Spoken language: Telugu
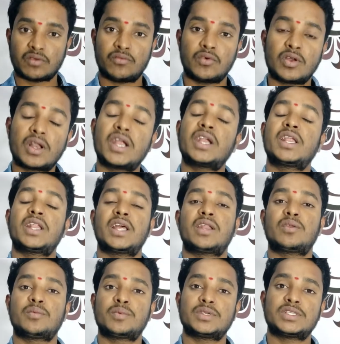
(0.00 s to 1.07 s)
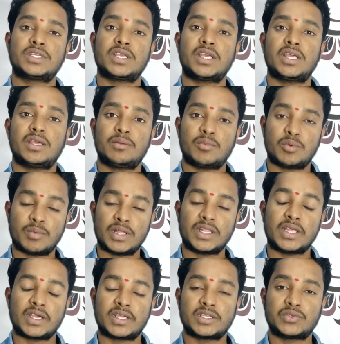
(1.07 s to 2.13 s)
ఫోర్ నైన్టీ నైన్ రూపీస్కి మొబైల్
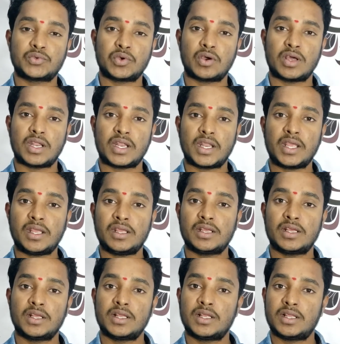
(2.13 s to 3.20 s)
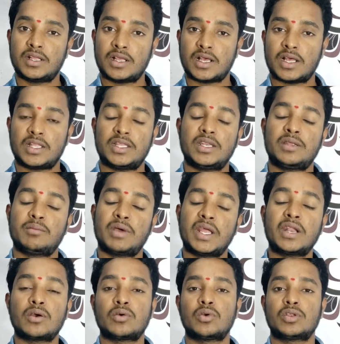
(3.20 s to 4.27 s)
దక్కించుకోవాలని దీన్ని
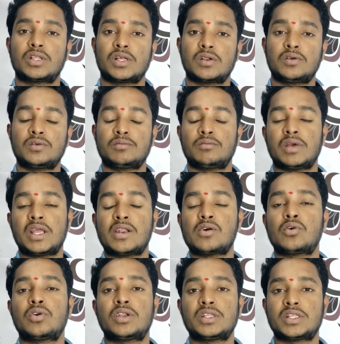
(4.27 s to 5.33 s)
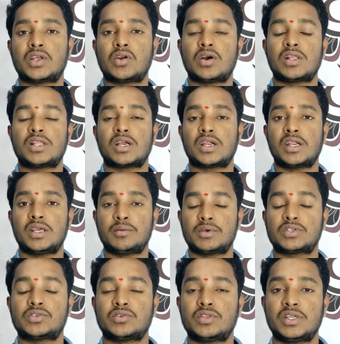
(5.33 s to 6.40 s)
బైనవ్ కొడతారు బైనవ్ కొట్టిన తర్వాత అక్కడ
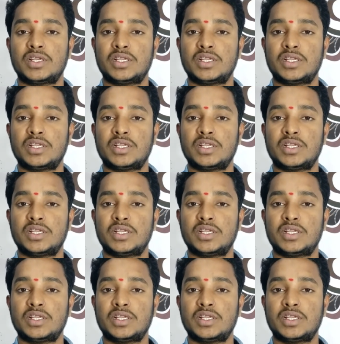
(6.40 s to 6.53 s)
ఏమొస్తుంది